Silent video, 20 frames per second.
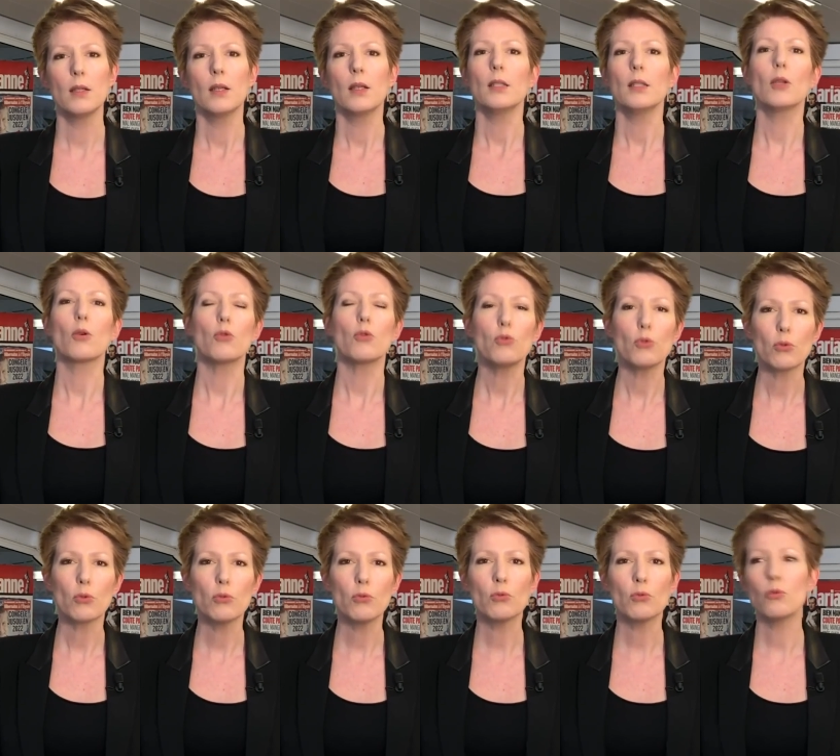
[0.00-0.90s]
Il retourne
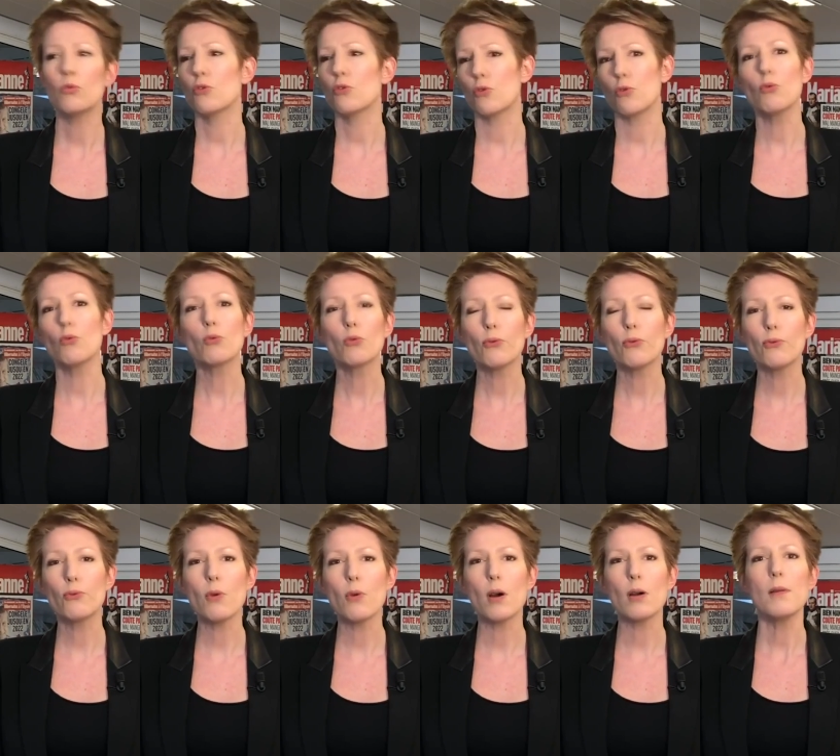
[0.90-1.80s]
une seconde
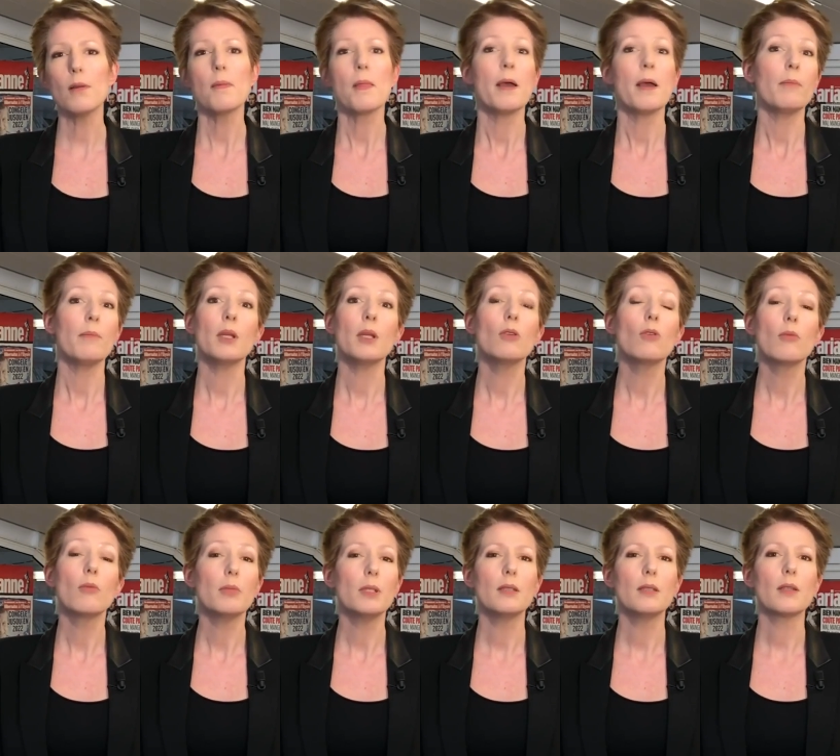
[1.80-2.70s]
fois, mais
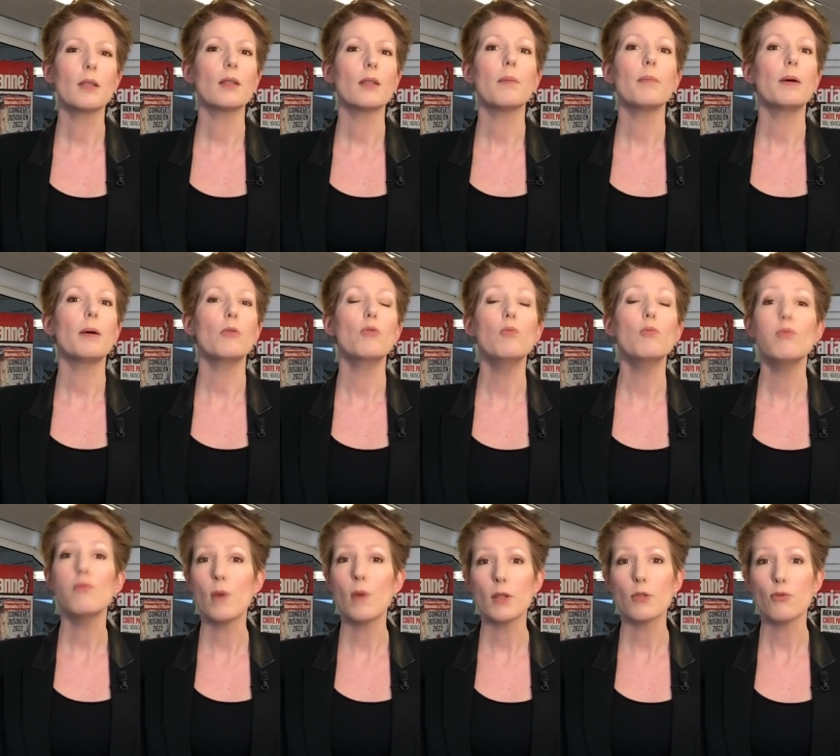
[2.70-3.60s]
Gambetta n'a pas le
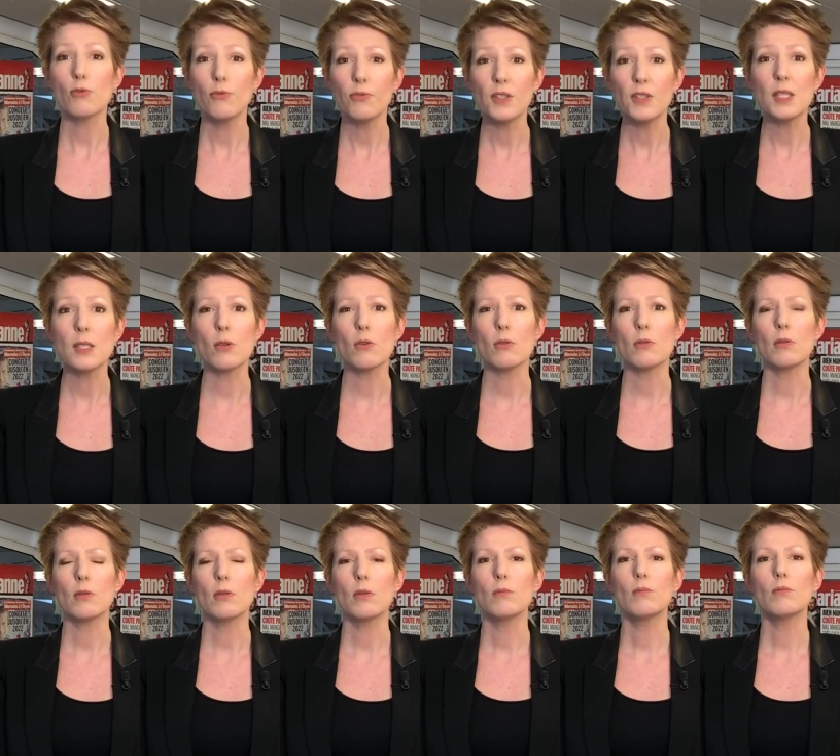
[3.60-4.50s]
poids suffisant
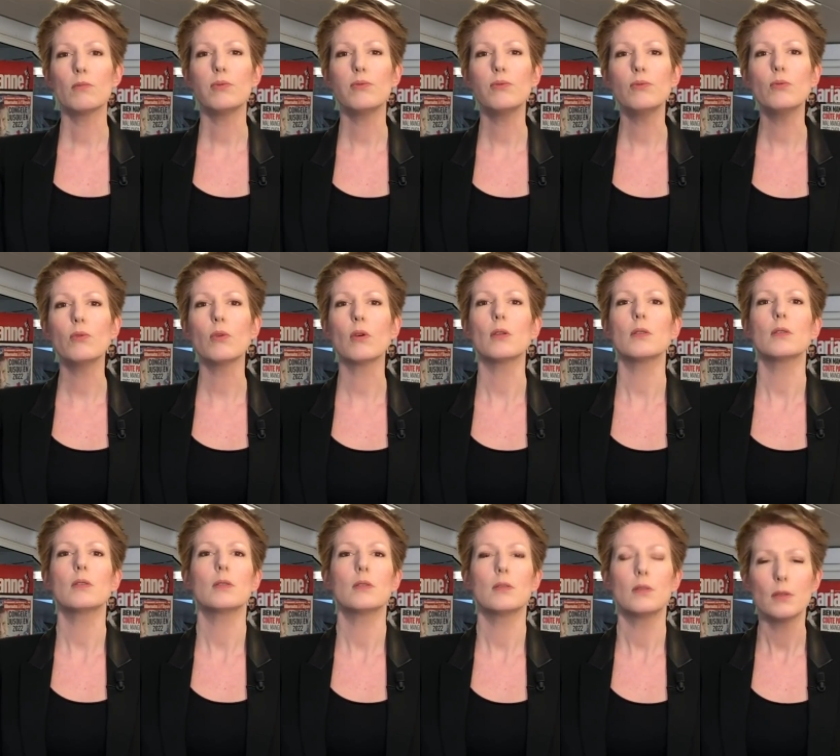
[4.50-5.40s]
pour
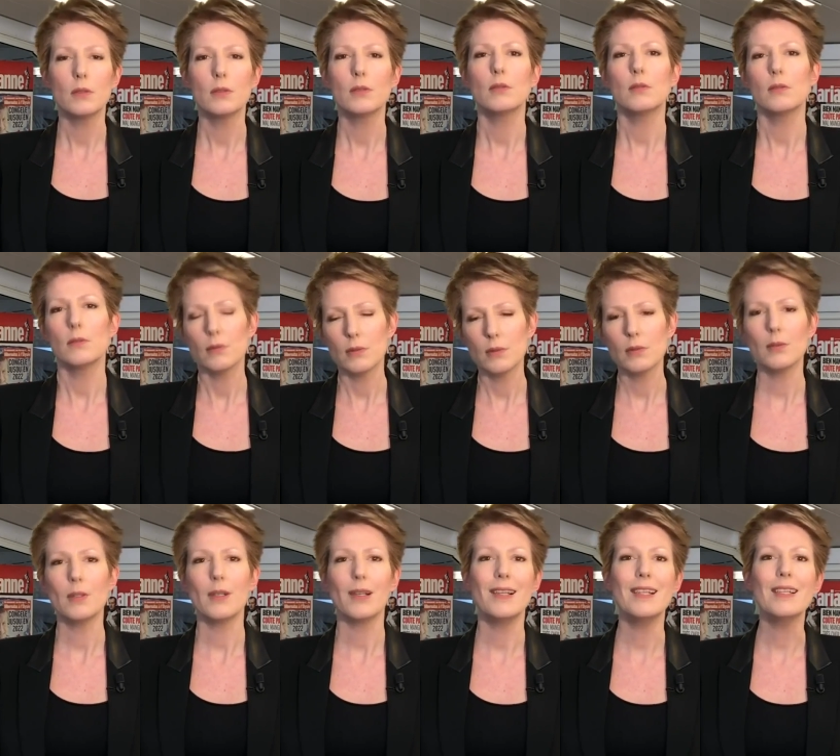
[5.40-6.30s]

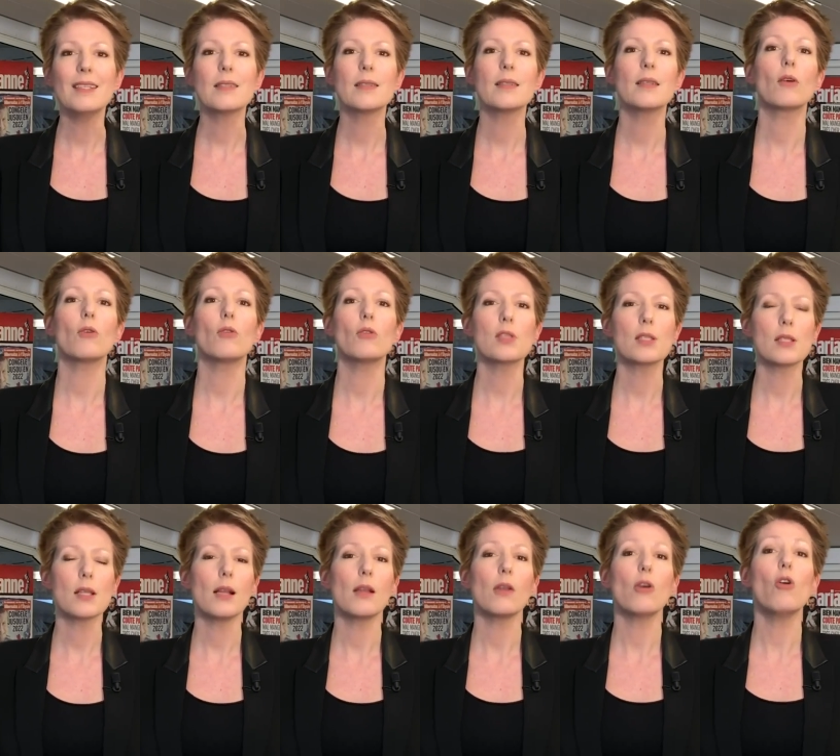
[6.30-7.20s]
laisser
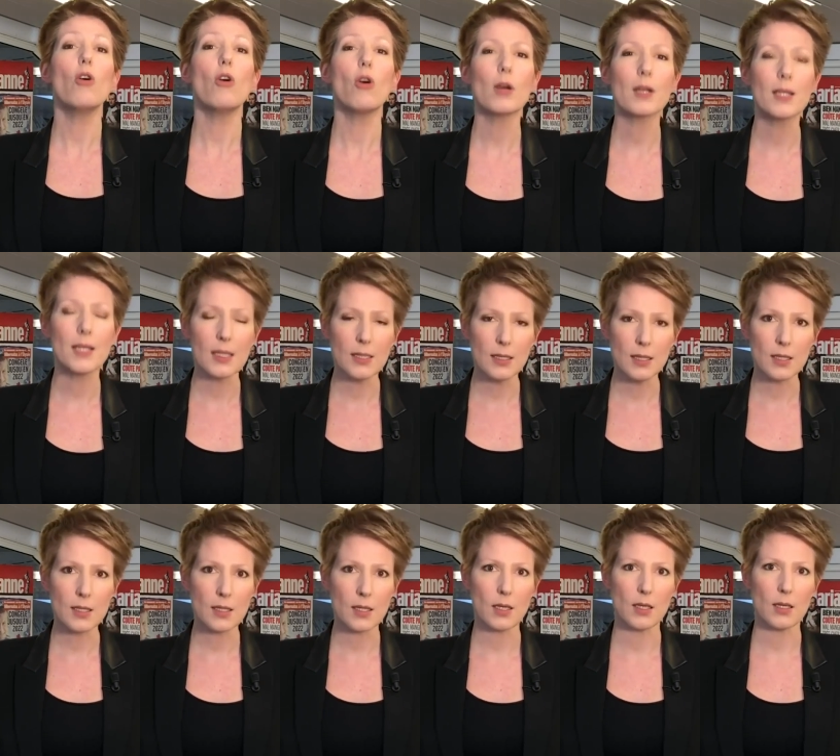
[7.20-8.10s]
Rossel
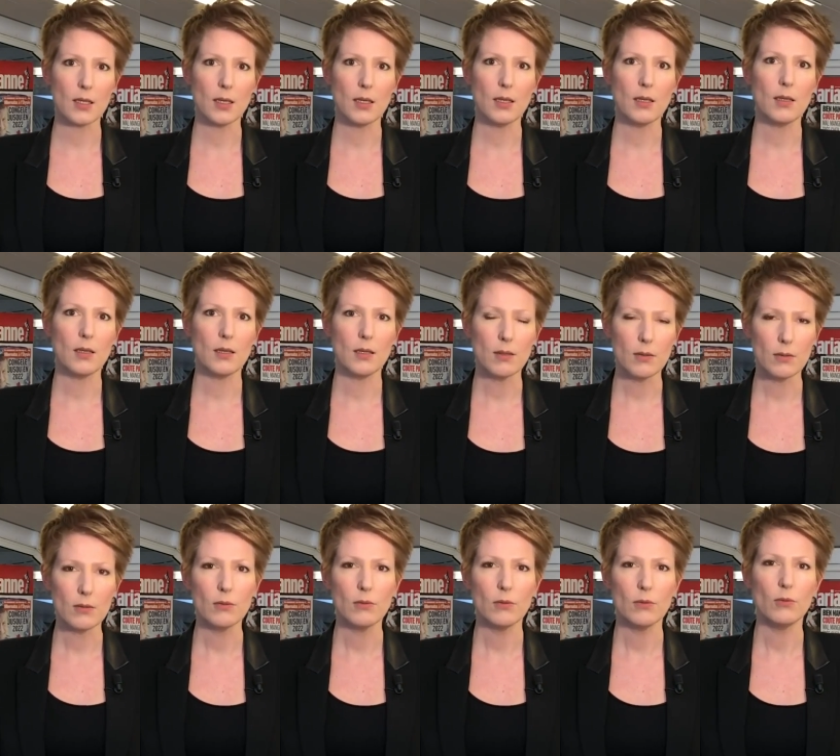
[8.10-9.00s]
organiser
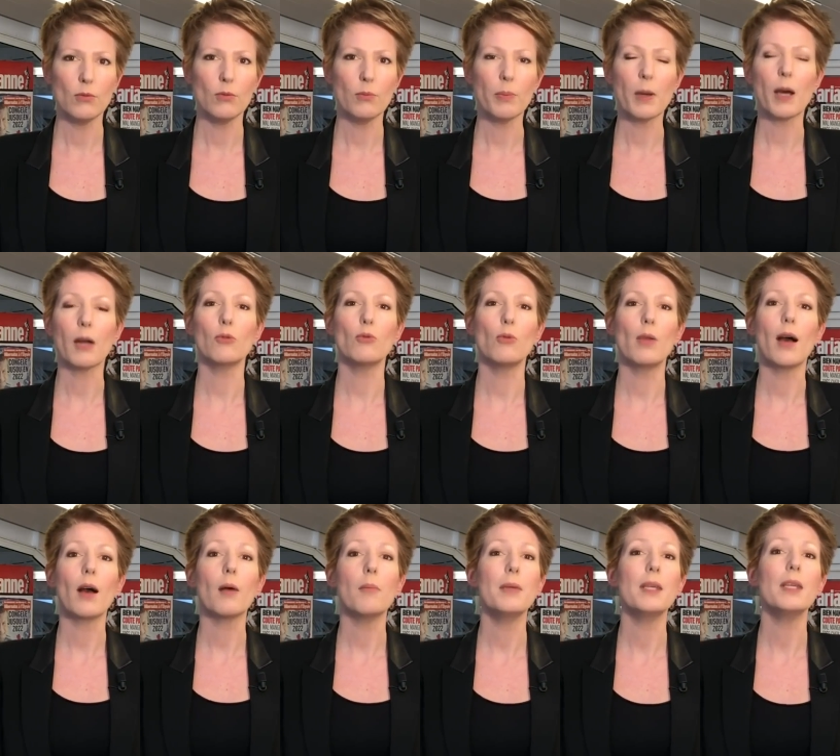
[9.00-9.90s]
une part de
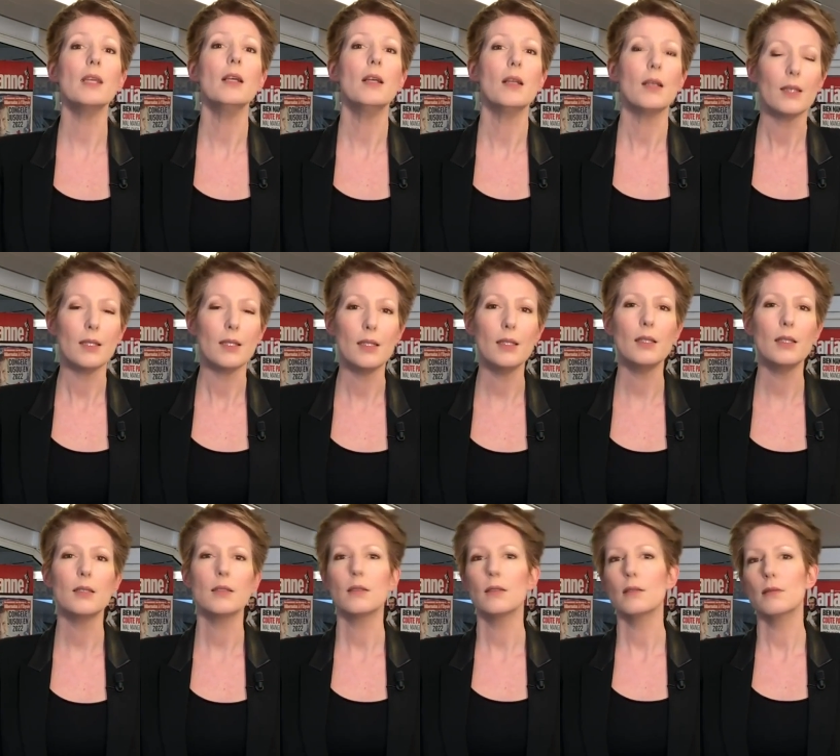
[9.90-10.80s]
l'armée et
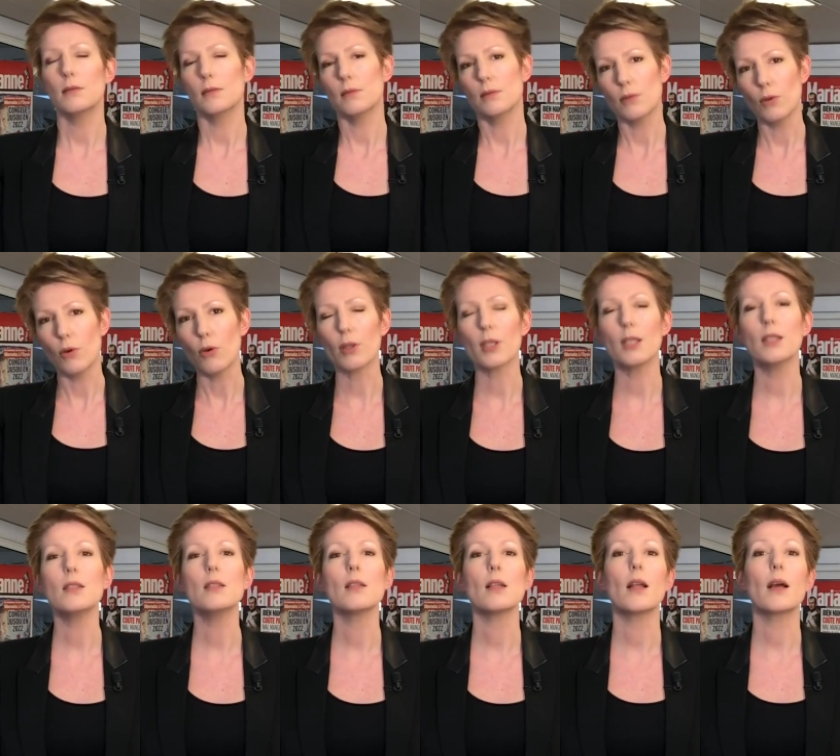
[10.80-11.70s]

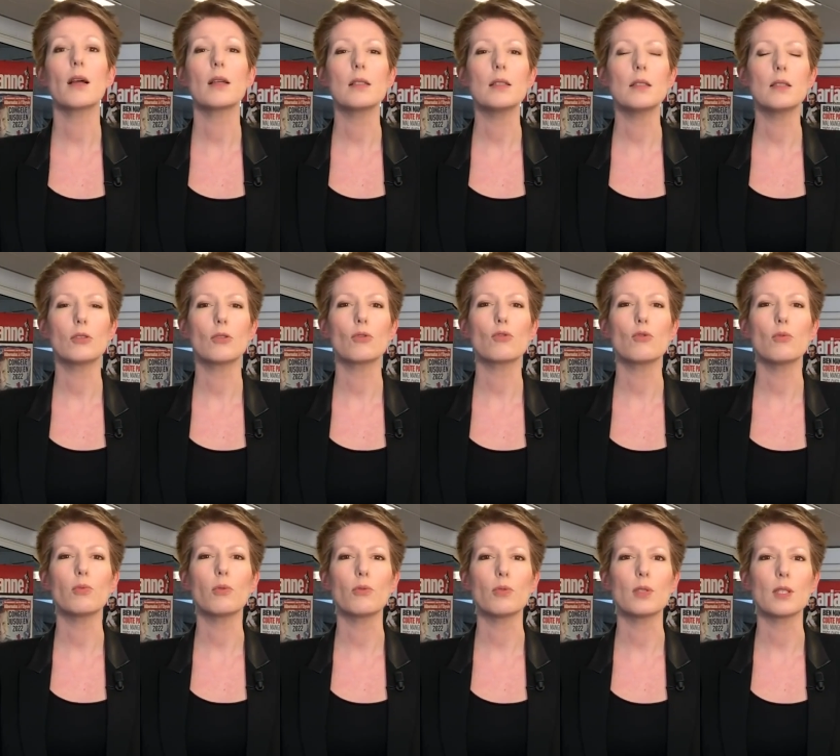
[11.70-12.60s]
organiser la résistance aux
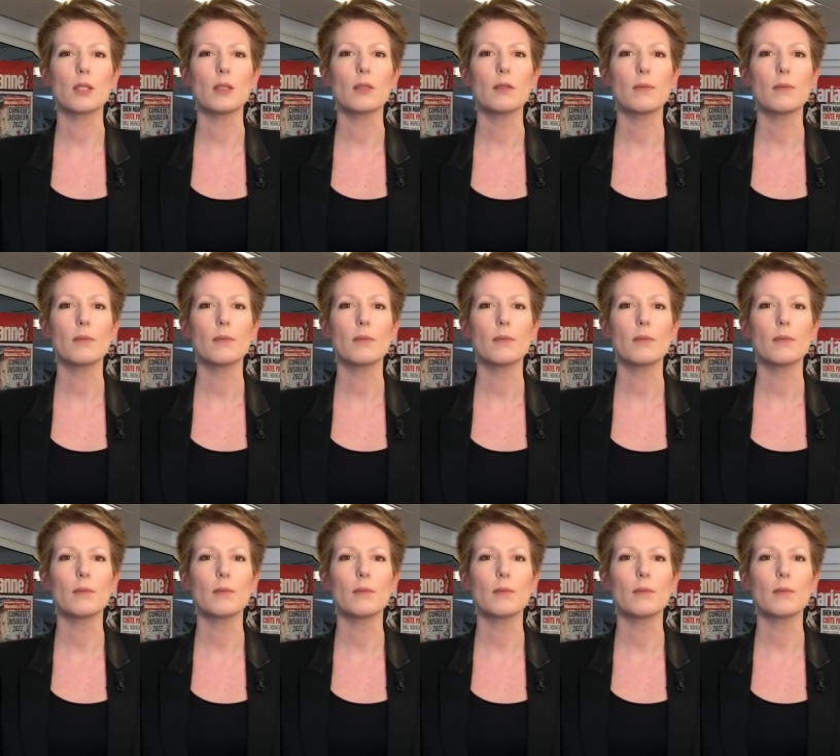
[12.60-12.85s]
Prussiens.